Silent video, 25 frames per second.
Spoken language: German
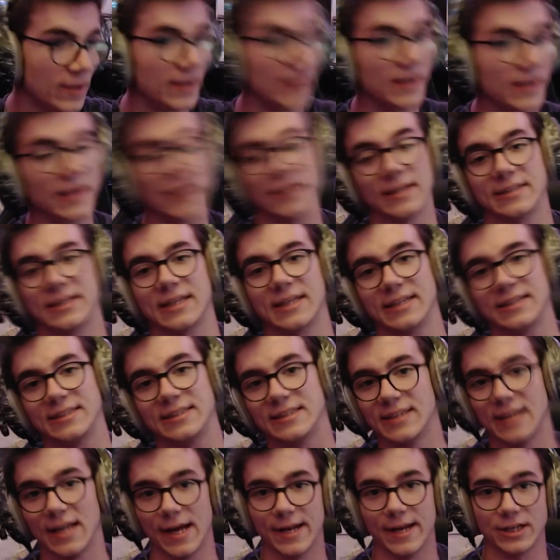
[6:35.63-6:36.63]
das Ganze
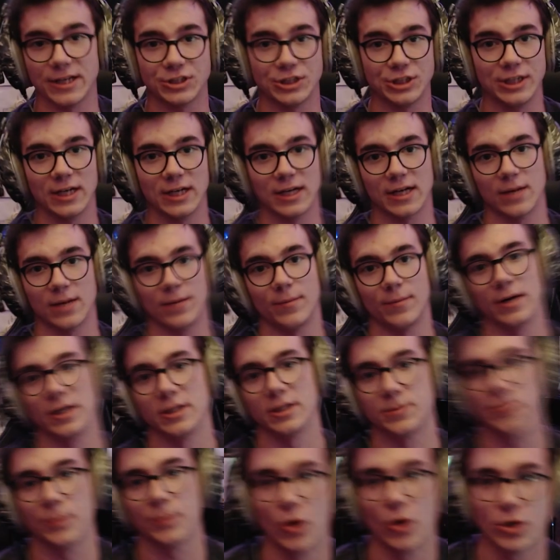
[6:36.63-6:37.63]
sind leider
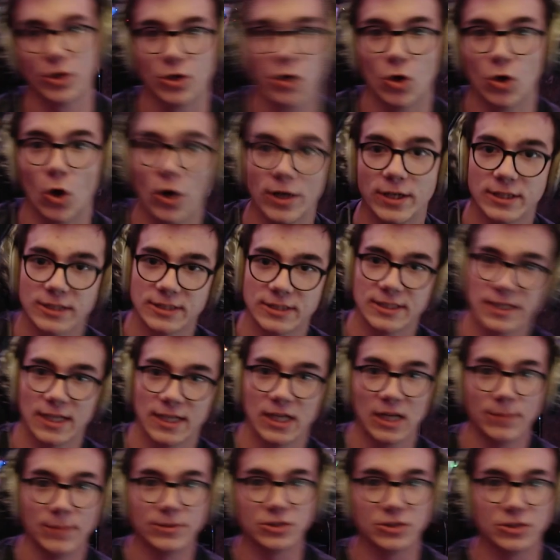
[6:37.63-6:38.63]
China-Kameras. Bedeutet, heute ist der
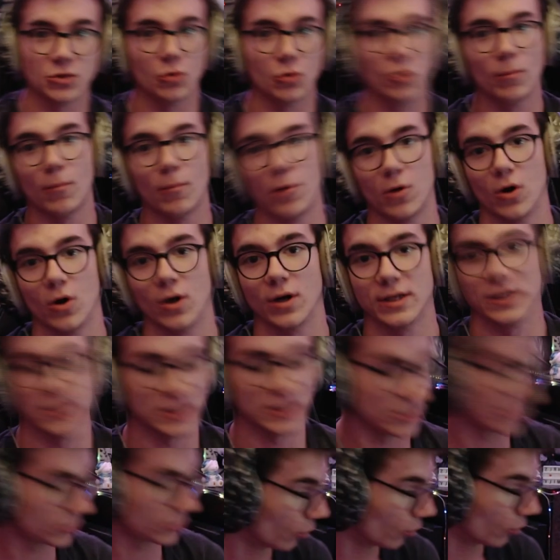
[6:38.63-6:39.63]
Name so, morgen ist er
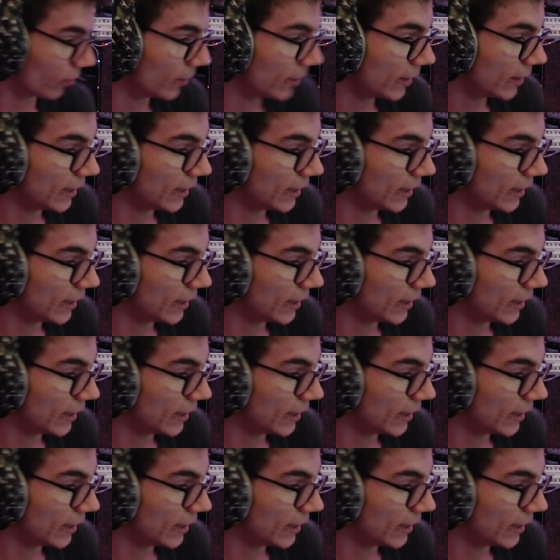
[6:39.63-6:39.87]
so.